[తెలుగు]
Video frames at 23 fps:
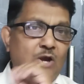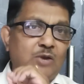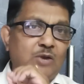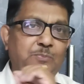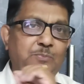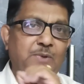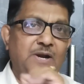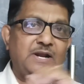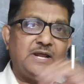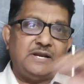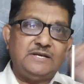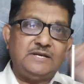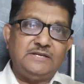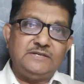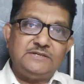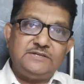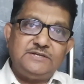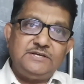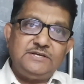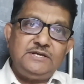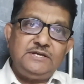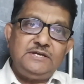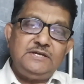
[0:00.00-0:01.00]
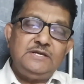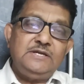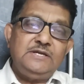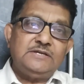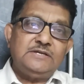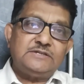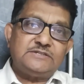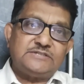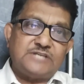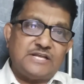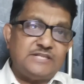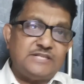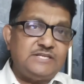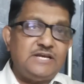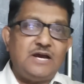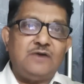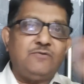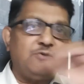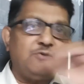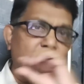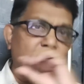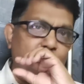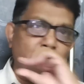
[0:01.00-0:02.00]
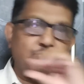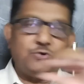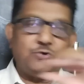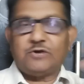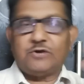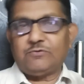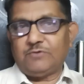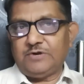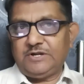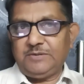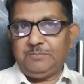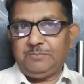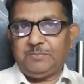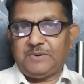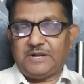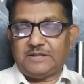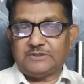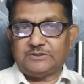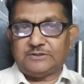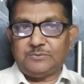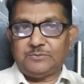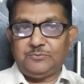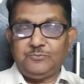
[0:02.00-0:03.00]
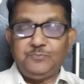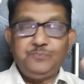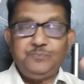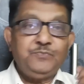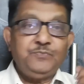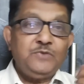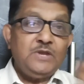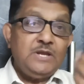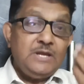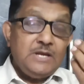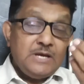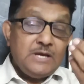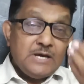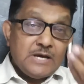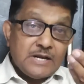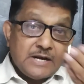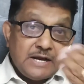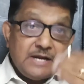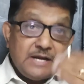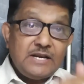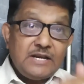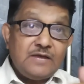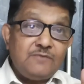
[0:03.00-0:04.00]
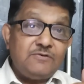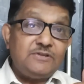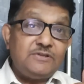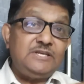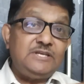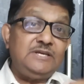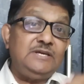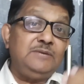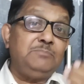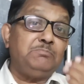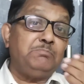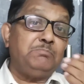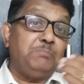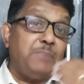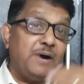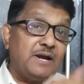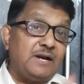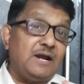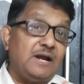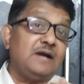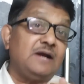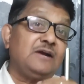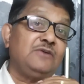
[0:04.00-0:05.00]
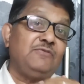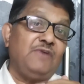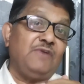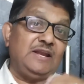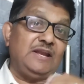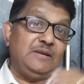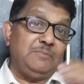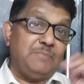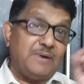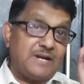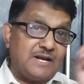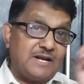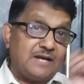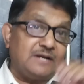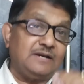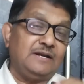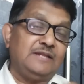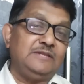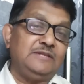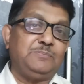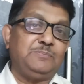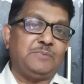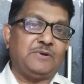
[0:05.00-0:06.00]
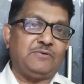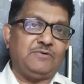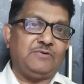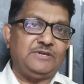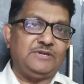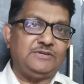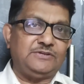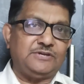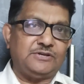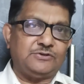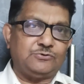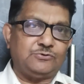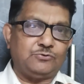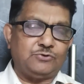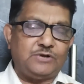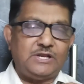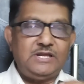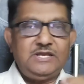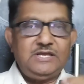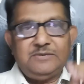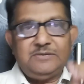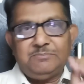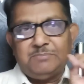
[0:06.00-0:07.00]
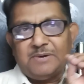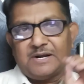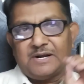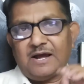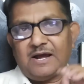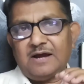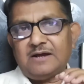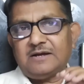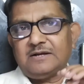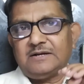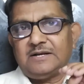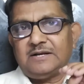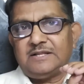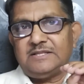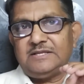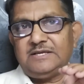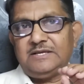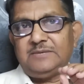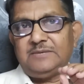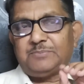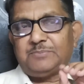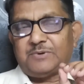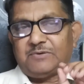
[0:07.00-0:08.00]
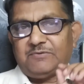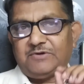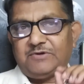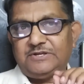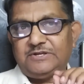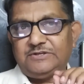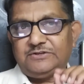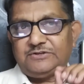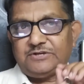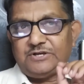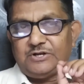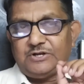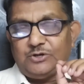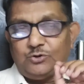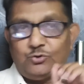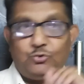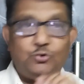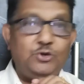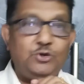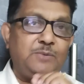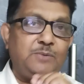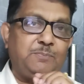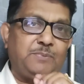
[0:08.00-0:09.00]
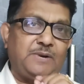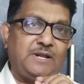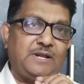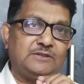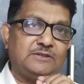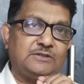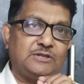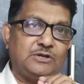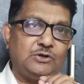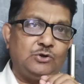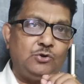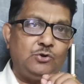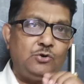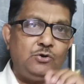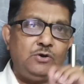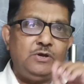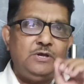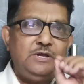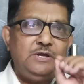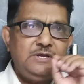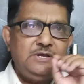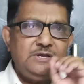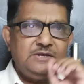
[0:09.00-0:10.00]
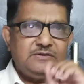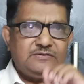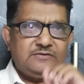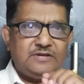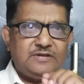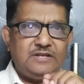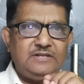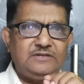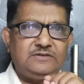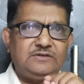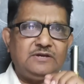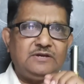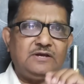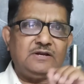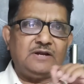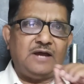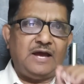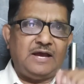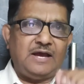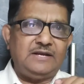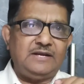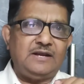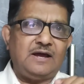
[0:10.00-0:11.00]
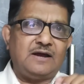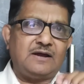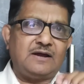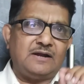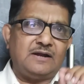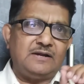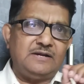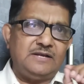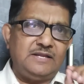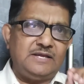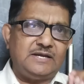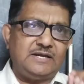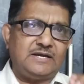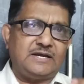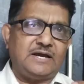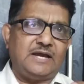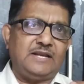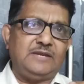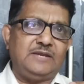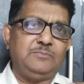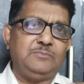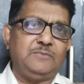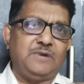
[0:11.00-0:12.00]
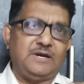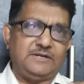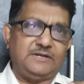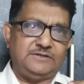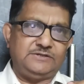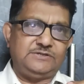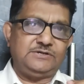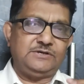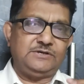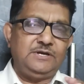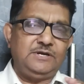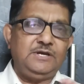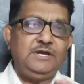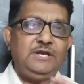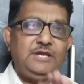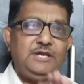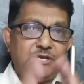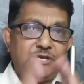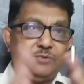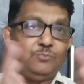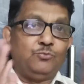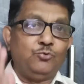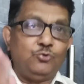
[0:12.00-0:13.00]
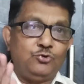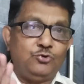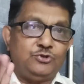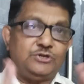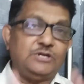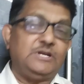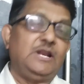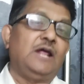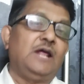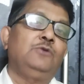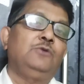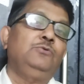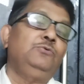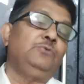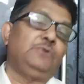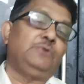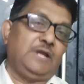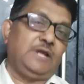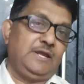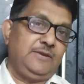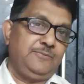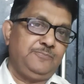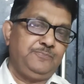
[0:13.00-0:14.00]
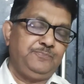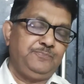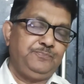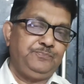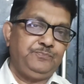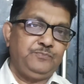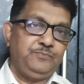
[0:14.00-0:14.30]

గ్వాల్పాడా నుంచి సదియా వరకు ఉన్నటువంటి ప్రాంతం రెండవది బరాక్ వ్యాలీ బరాక్ నది ప్రవహించే చోట ఈ బరాక్ నది ప్రవహించే లోయ ప్రాంతంలో సిల్చర్ హైలాకండి కరీంగంజ్ ఈ మూడు జిల్లాలు ఉంటాయి